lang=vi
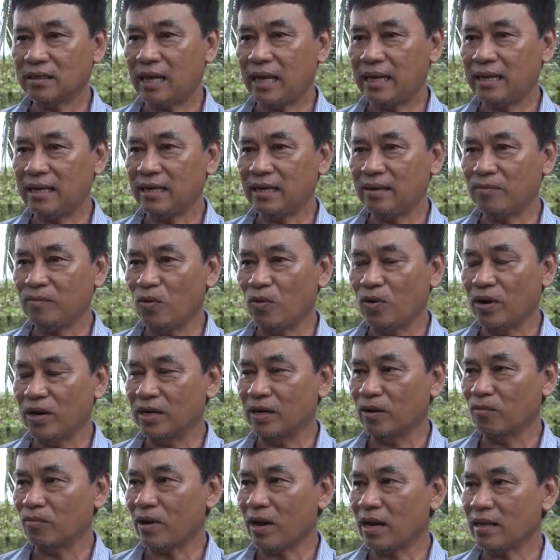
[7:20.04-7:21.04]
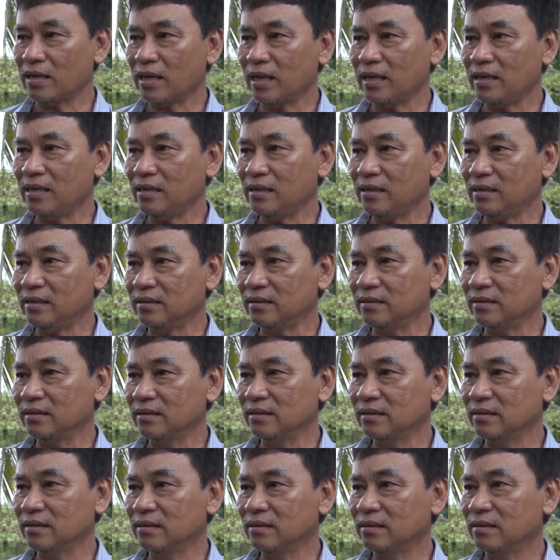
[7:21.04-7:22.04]
Thấy cái mô hình trồng cắt thấy nó
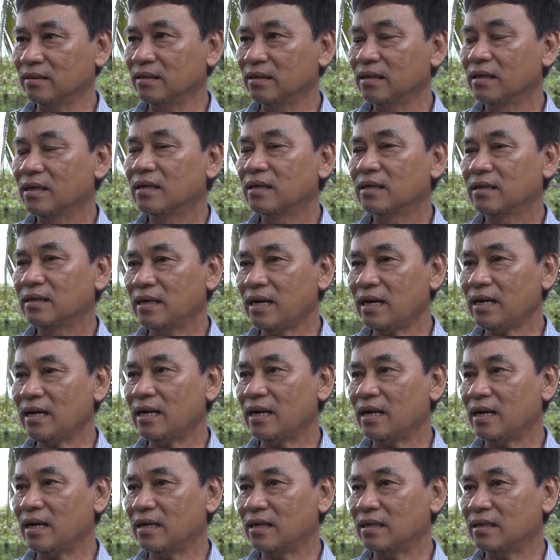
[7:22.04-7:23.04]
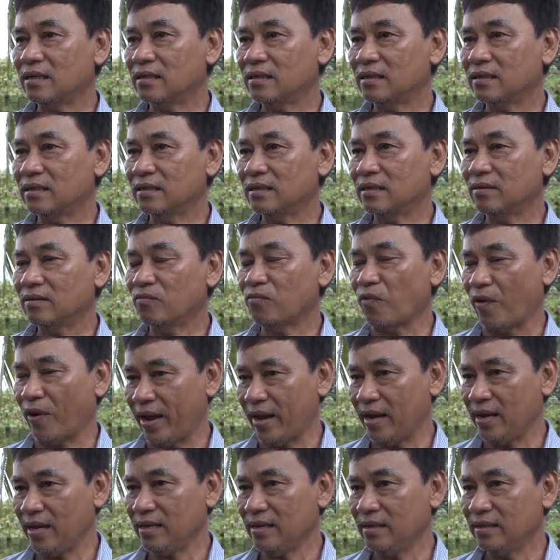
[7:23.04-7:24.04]
rất là
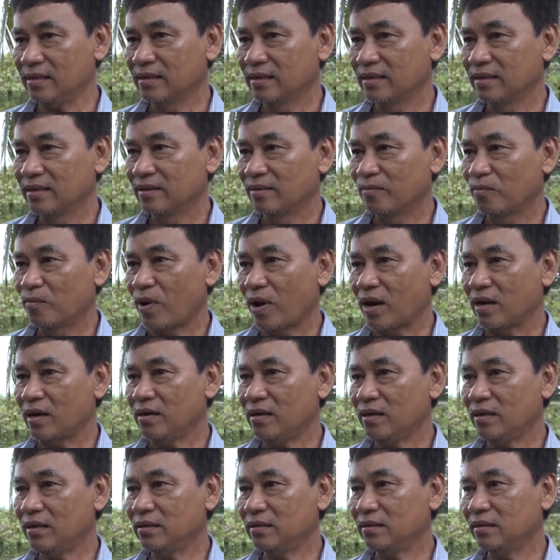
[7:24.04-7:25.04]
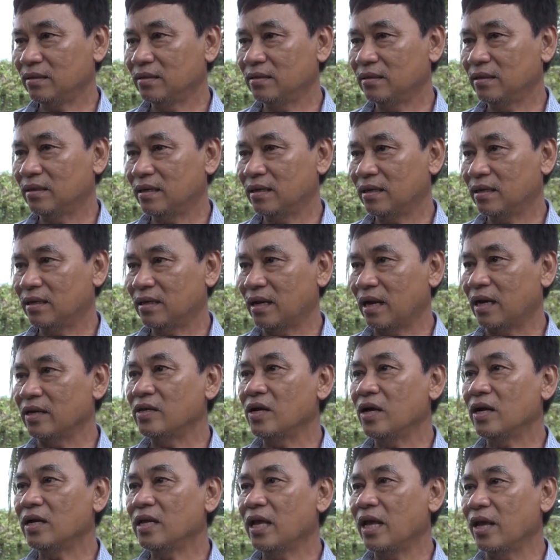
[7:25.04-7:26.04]
khỏe mà nó vừa lợi
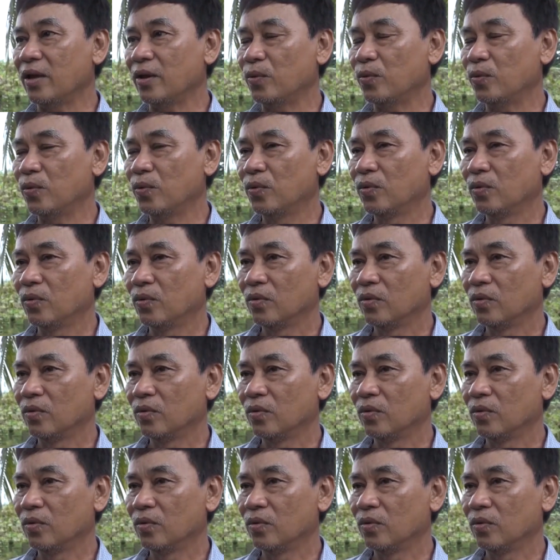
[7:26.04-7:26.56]
nhuận nhiều.